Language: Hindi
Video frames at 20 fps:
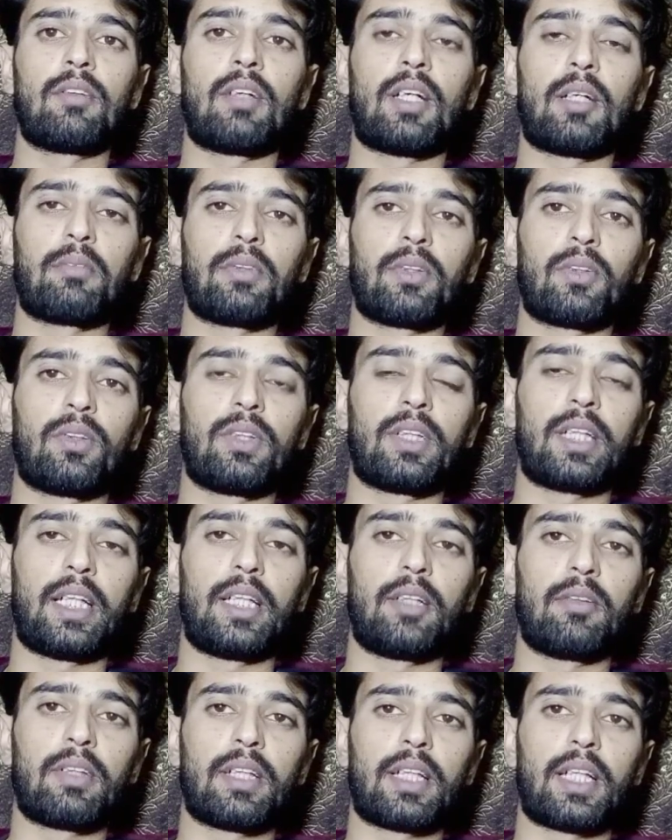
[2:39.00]
वहाँ पे कोई
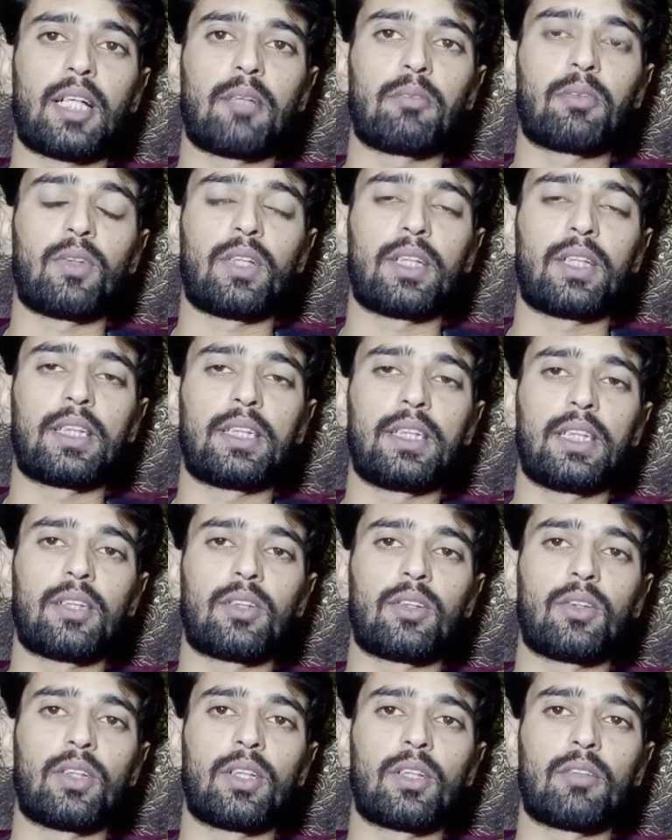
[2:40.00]
राइड वगैरह आपको आती
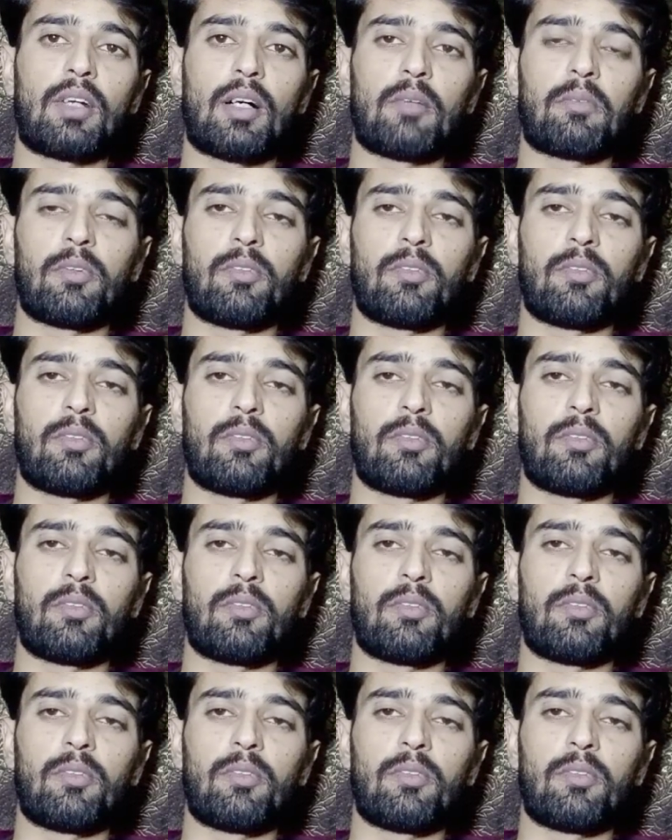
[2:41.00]
है तो अगर वहाँ